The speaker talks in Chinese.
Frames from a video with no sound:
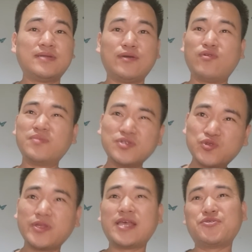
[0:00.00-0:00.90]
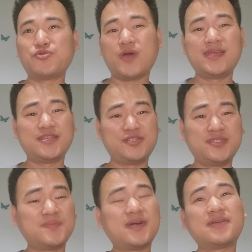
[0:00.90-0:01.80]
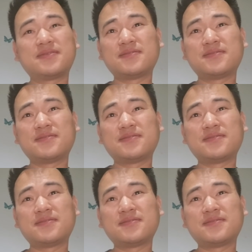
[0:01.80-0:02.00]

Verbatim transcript: 啊，我们说一点愉快的事情吧。